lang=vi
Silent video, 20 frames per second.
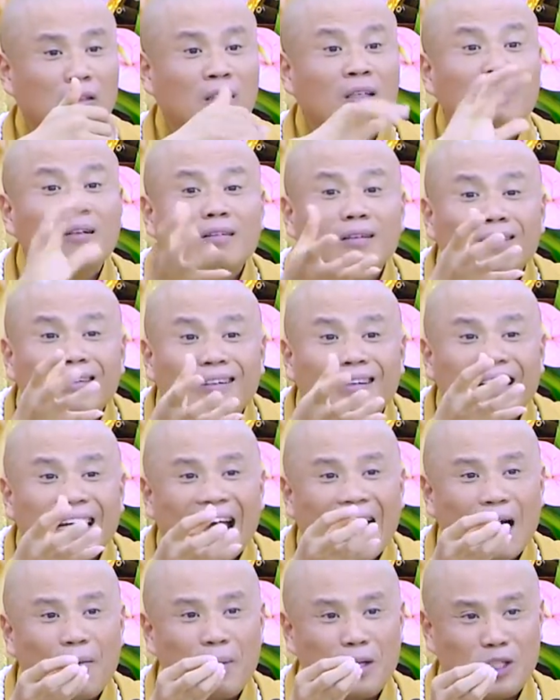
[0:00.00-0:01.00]
Thường người
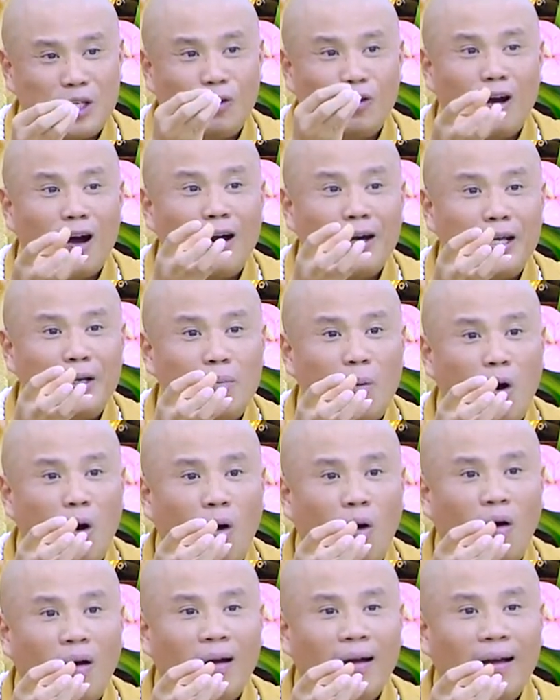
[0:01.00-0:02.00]
nào mà chịu khó đi bộ,